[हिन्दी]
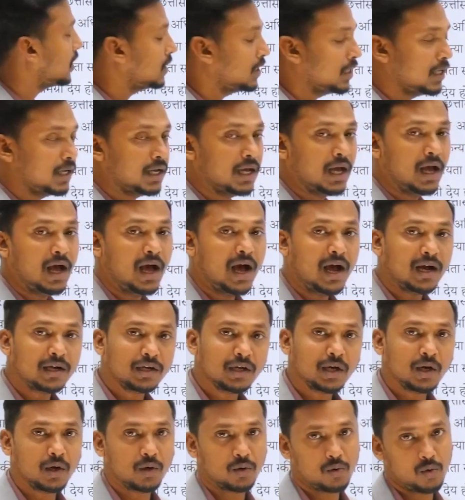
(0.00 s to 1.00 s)
हैं
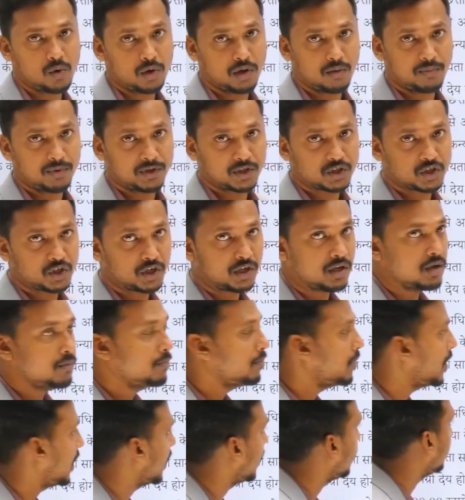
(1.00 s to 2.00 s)
आठ अंकों के प्रश्न के
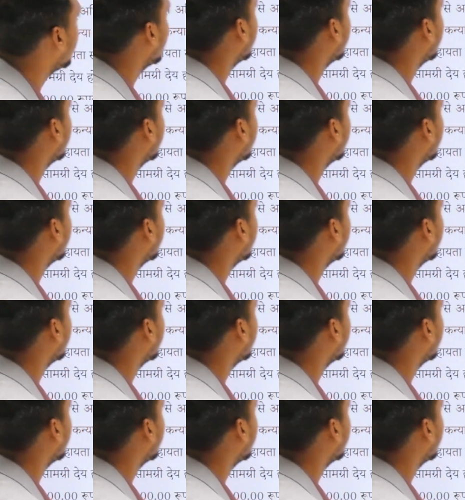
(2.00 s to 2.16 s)
बारे में